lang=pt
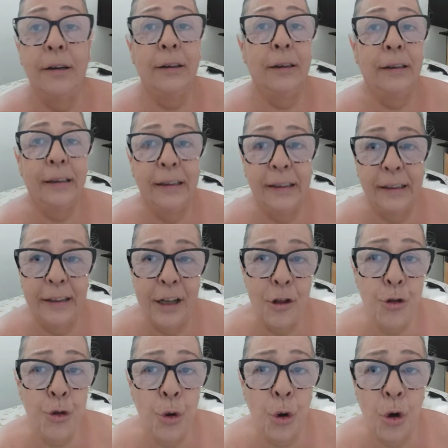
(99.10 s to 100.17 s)
ah,
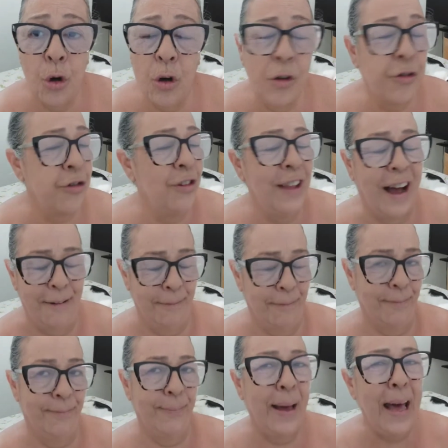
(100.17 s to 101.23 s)
idoso, não.
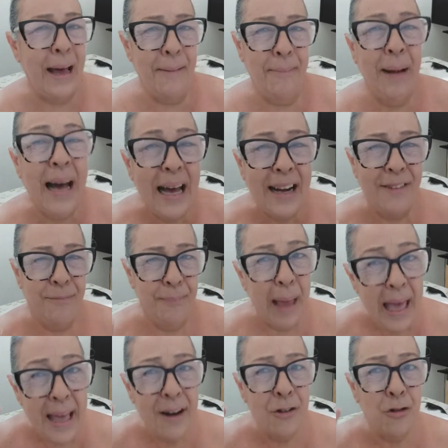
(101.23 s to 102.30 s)
Pá, pá,
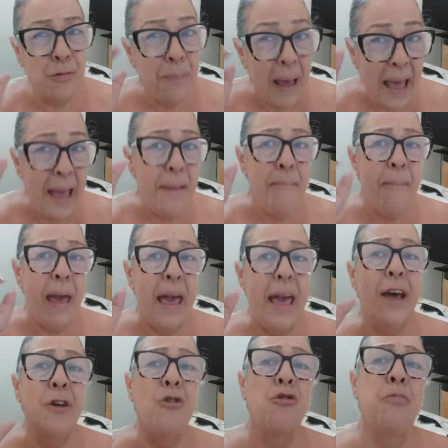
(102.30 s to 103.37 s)
menos, bem
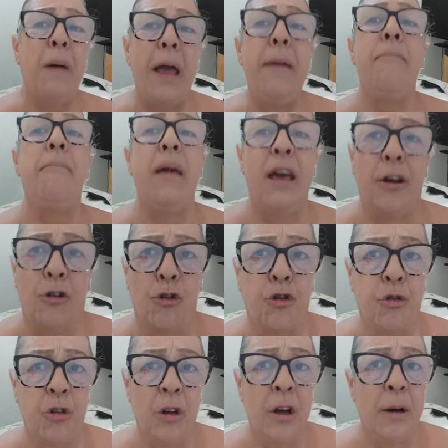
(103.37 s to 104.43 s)
menos, bem
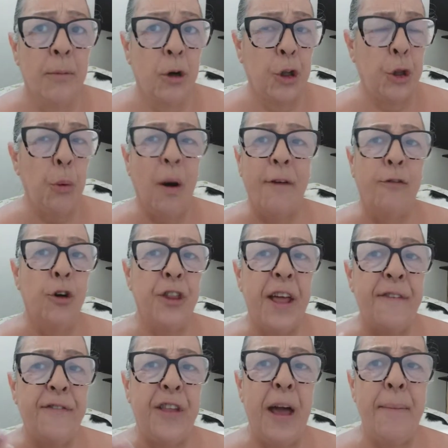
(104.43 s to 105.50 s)
menos. Porque teu avô
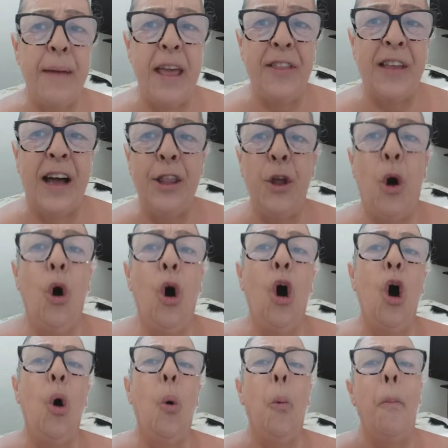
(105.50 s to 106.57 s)
deve ter a minha idade
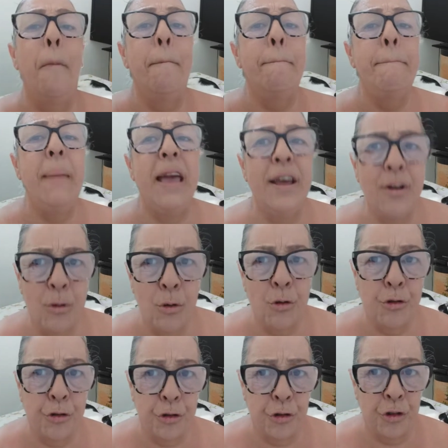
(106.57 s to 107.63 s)
ou
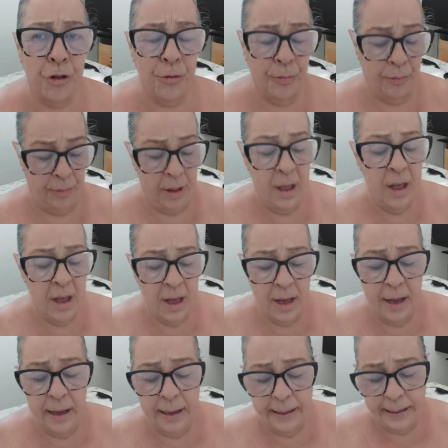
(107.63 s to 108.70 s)
menos.
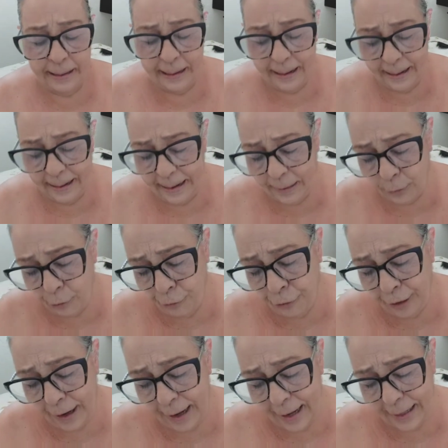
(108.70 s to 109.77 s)
E aí tu
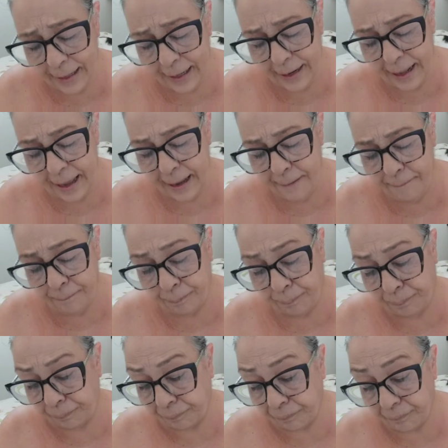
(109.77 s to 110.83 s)
fala, né?
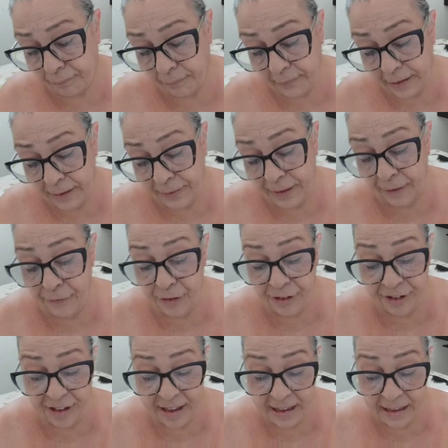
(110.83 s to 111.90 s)
Da
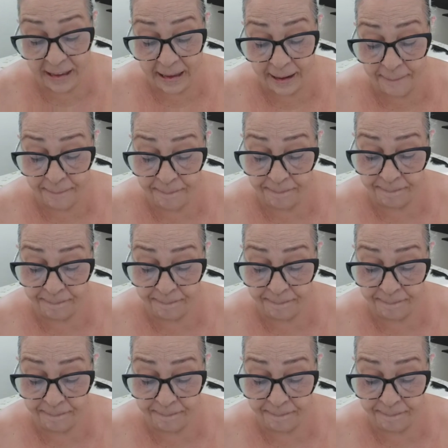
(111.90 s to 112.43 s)
vizinha.